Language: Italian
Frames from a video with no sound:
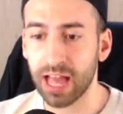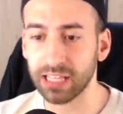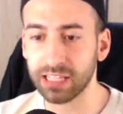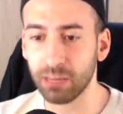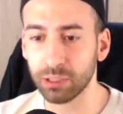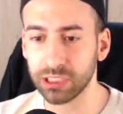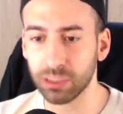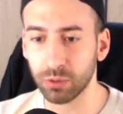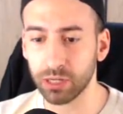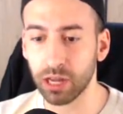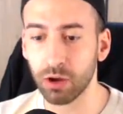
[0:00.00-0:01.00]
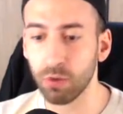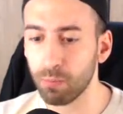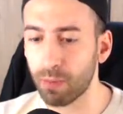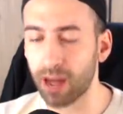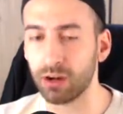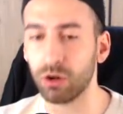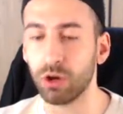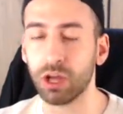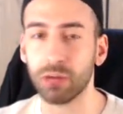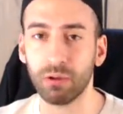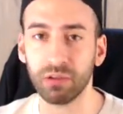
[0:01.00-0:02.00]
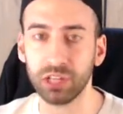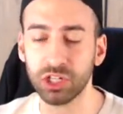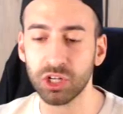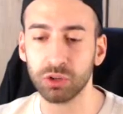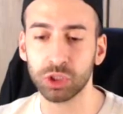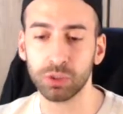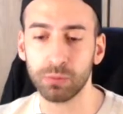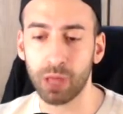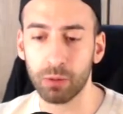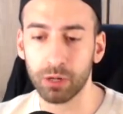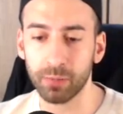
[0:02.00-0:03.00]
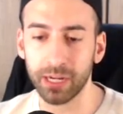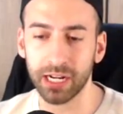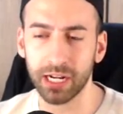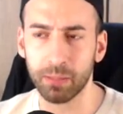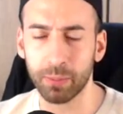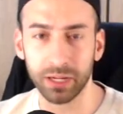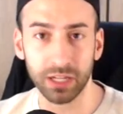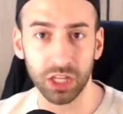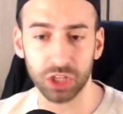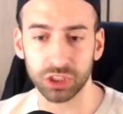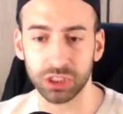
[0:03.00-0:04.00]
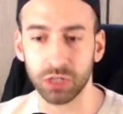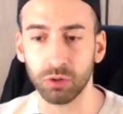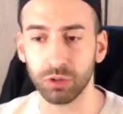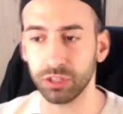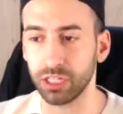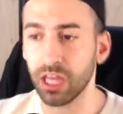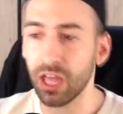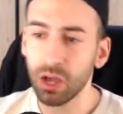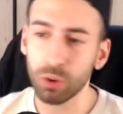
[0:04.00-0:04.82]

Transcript: andiamo a eseguire un ballo e come vi dicevo ci dobbiamo rimanere per 10 secondi.